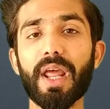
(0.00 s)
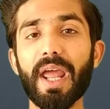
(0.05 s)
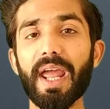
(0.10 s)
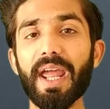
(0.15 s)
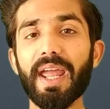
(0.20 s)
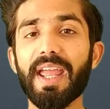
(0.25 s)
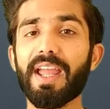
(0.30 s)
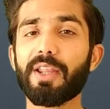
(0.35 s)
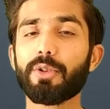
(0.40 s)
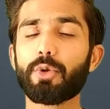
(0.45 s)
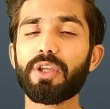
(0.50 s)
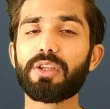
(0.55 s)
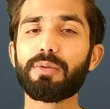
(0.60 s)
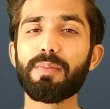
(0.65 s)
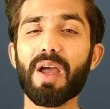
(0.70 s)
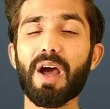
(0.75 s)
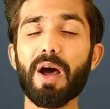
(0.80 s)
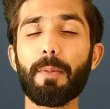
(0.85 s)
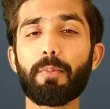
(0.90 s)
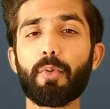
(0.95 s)
है तो
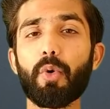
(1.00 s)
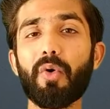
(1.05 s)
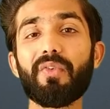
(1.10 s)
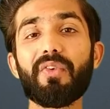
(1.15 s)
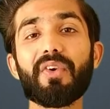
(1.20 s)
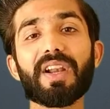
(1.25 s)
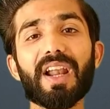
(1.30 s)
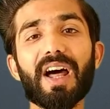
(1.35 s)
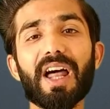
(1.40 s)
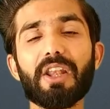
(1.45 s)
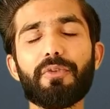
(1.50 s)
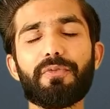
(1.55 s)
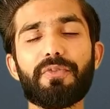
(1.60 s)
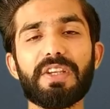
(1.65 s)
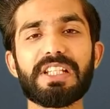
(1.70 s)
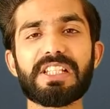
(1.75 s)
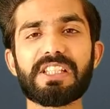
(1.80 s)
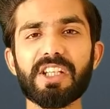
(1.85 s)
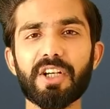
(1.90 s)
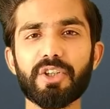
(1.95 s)
इसमें आपको ओवरऑल
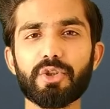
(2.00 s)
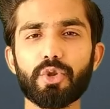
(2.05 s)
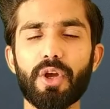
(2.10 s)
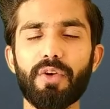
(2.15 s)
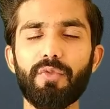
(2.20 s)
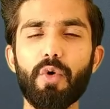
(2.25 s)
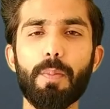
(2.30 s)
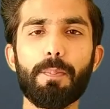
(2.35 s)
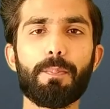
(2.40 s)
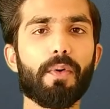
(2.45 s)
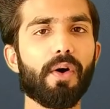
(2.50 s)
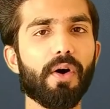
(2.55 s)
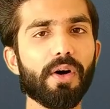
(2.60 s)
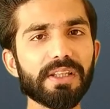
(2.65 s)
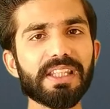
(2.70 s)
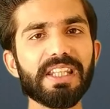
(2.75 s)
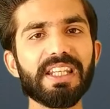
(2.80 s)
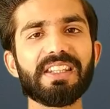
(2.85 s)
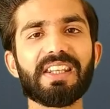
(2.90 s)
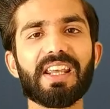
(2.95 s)
फीचर जो है वो
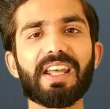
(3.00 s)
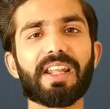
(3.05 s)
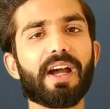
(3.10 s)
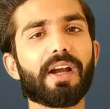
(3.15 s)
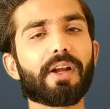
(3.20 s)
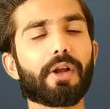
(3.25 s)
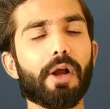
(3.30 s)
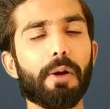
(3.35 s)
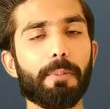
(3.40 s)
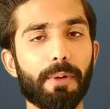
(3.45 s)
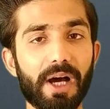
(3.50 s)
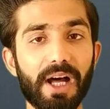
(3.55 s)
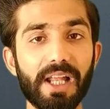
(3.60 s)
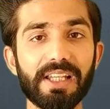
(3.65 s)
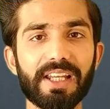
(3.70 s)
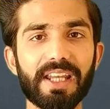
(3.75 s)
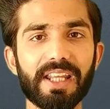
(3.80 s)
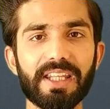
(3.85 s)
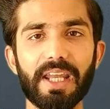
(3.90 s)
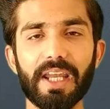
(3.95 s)
बहुत ही ज़्यादा
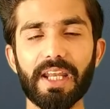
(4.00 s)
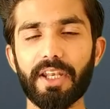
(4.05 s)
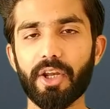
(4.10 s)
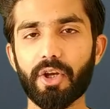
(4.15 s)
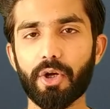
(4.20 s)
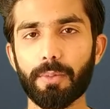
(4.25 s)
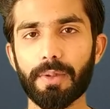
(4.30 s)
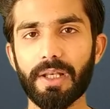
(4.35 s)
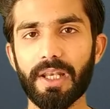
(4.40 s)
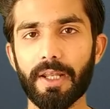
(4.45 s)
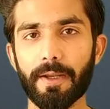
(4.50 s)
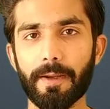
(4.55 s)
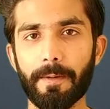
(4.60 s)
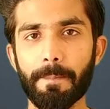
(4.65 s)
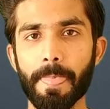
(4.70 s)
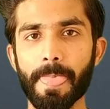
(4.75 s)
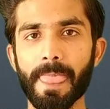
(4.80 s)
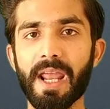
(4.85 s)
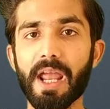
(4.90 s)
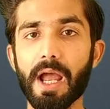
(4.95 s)
कमाल के देखने को मिलेंगे
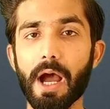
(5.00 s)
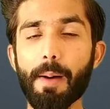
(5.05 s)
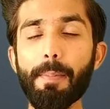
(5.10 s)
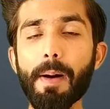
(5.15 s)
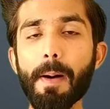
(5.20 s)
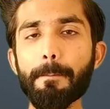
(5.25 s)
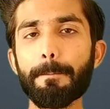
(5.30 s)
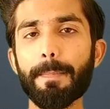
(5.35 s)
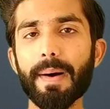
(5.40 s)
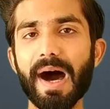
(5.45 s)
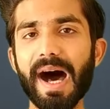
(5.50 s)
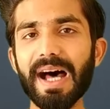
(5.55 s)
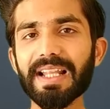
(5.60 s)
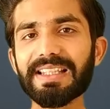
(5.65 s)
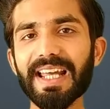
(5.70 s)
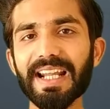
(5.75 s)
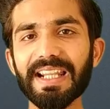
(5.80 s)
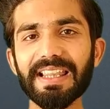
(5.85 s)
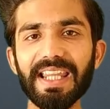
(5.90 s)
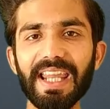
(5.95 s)
अब हम
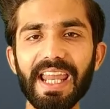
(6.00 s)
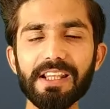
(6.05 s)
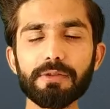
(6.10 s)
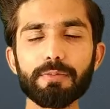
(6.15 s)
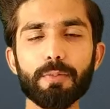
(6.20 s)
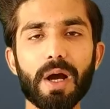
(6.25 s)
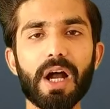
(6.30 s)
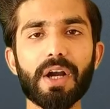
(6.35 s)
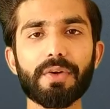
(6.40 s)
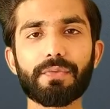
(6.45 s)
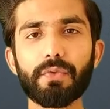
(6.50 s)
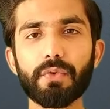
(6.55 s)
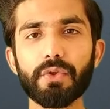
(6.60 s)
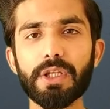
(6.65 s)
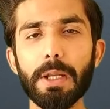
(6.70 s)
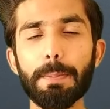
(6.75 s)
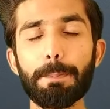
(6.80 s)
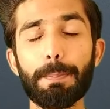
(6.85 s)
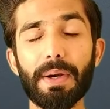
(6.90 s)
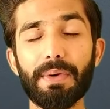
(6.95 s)
बात करते हैं स्मार्टफोन
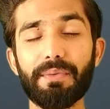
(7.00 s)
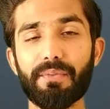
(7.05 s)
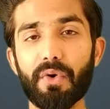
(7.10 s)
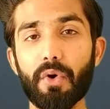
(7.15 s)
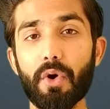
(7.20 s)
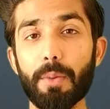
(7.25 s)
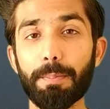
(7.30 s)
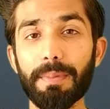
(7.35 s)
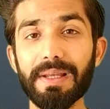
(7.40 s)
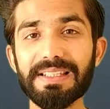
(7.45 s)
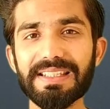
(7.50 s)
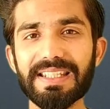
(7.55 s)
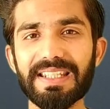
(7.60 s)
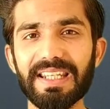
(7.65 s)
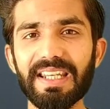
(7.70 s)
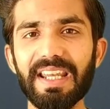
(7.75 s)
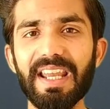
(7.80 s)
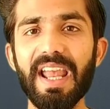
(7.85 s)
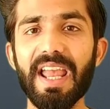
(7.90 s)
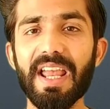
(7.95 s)
की परफॉर्मेंस
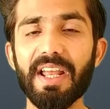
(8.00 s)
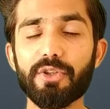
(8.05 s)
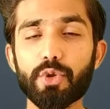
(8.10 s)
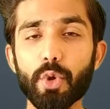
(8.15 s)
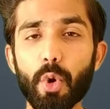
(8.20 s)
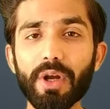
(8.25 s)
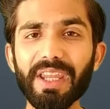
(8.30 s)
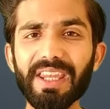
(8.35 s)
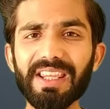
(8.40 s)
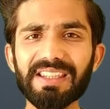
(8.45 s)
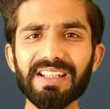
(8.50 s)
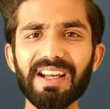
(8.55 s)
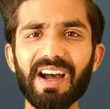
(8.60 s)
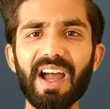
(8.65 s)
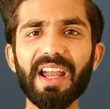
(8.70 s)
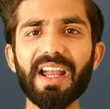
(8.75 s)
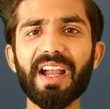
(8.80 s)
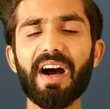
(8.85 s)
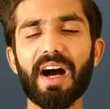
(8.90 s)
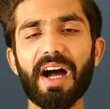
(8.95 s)
की जो कि
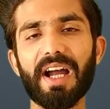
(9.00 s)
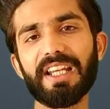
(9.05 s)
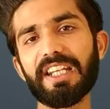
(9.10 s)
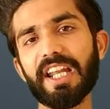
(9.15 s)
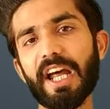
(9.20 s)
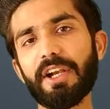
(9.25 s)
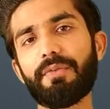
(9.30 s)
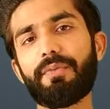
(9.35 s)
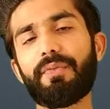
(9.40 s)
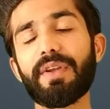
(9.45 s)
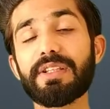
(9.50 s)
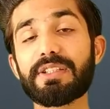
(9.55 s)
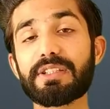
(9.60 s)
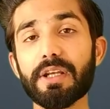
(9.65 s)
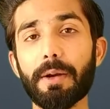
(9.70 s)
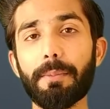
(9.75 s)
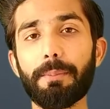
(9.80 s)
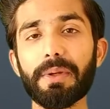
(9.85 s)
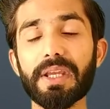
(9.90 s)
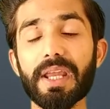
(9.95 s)
इसका एक हाईलाइट
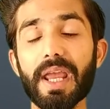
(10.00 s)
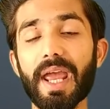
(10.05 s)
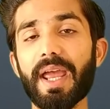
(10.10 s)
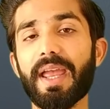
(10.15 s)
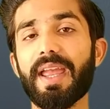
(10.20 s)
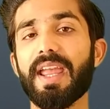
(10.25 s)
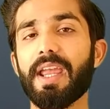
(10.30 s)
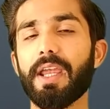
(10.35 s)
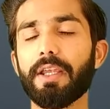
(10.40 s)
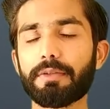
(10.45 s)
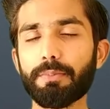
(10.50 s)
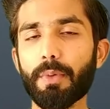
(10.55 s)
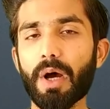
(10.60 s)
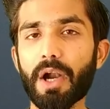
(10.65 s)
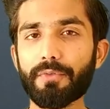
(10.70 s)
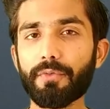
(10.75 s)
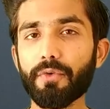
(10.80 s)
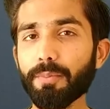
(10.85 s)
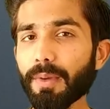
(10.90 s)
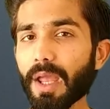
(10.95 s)
फीचर भी है
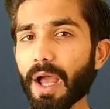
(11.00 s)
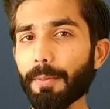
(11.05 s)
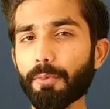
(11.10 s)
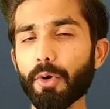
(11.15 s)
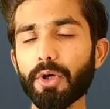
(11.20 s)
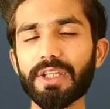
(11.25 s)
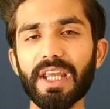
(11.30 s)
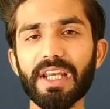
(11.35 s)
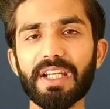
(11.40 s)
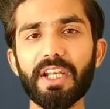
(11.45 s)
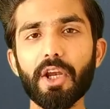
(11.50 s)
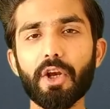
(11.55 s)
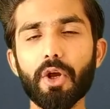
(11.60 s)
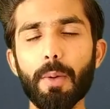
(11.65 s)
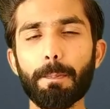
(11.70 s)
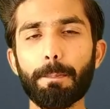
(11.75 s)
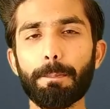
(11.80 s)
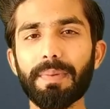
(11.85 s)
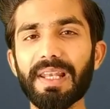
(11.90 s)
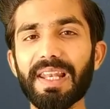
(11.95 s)
स्मार्टफोन में आपको देखने
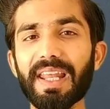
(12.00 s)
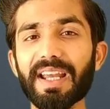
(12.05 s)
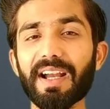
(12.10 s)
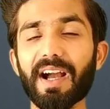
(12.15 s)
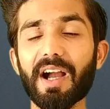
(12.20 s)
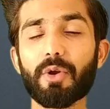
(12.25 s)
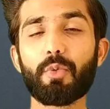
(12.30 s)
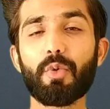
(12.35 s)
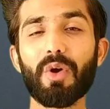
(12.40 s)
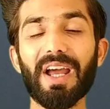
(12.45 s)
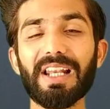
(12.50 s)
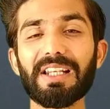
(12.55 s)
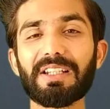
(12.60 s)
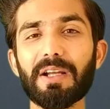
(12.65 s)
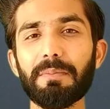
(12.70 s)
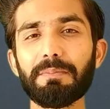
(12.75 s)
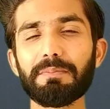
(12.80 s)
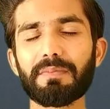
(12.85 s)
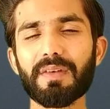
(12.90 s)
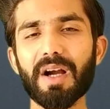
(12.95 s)
को मिलेगा
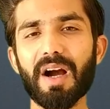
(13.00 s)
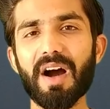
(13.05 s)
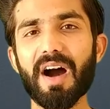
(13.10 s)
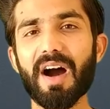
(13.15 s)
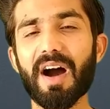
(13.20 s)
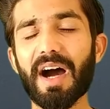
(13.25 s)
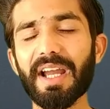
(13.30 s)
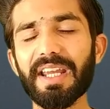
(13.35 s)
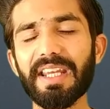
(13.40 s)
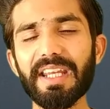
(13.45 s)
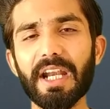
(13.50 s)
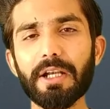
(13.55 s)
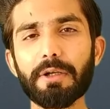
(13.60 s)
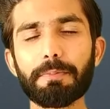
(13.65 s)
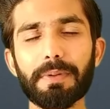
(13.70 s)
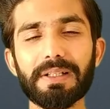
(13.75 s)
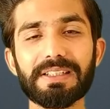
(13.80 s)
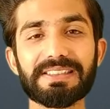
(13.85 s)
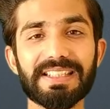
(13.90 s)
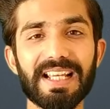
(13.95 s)
क्वेलकम का हाई
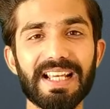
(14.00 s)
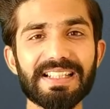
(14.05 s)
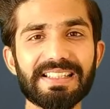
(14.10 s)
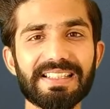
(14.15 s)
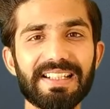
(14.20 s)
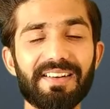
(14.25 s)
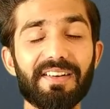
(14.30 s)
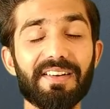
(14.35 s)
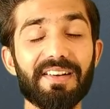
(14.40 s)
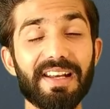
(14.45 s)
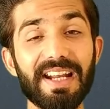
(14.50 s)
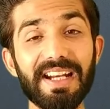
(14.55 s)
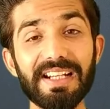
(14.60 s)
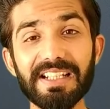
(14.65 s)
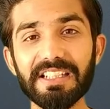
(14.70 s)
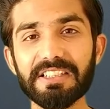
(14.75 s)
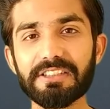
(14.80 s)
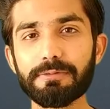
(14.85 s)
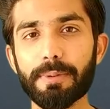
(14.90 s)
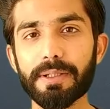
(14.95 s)
एंड प्रोसेसर
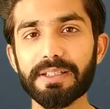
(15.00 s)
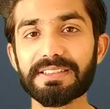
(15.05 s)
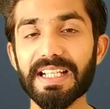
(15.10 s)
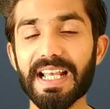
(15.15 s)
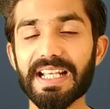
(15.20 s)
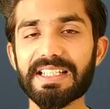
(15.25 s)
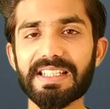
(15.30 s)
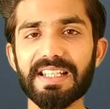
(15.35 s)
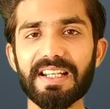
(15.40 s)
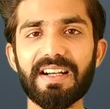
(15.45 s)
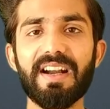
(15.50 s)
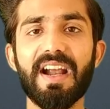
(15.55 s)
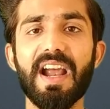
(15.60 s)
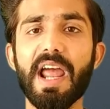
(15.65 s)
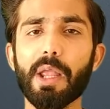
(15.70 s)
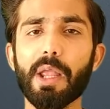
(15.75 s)
लेटेस्ट प्रोसेसर